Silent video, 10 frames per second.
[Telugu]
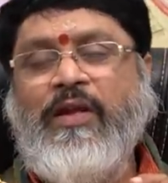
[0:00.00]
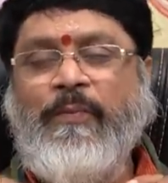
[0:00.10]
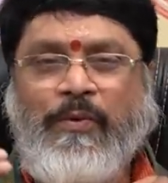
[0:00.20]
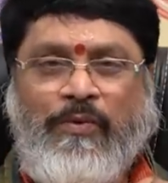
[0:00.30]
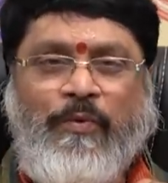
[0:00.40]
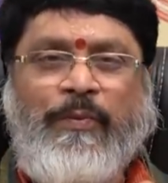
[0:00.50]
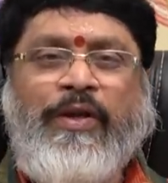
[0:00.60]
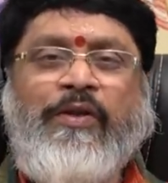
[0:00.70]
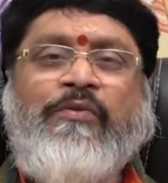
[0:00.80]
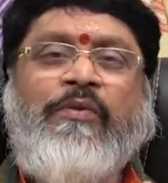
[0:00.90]
ఎప్పటి నుండో
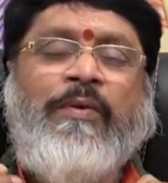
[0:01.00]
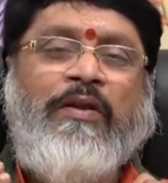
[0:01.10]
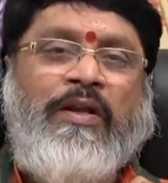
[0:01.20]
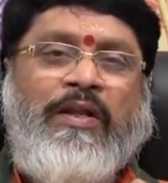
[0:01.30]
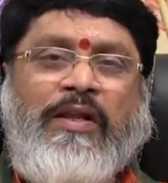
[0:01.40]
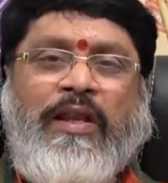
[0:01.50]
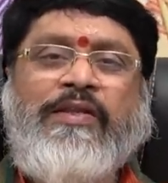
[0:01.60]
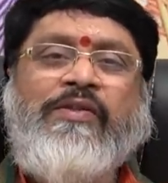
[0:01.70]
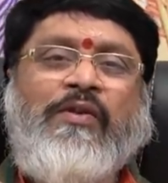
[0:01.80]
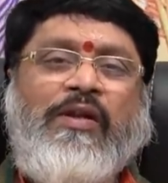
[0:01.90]
పెండింగ్ ఉన్న పనులన్నీ
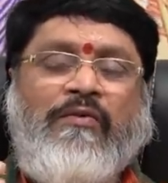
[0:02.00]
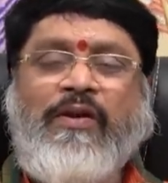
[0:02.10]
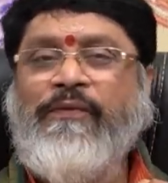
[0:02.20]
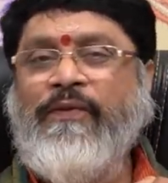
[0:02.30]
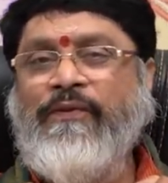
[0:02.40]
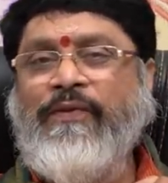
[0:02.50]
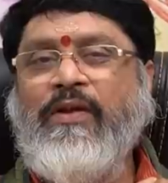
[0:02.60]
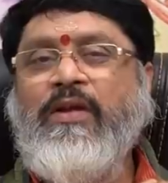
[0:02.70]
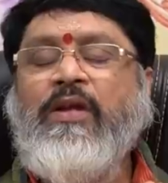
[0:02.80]
రిలీజ్ అవ్వడానికి అవకాశాలు వస్తాయి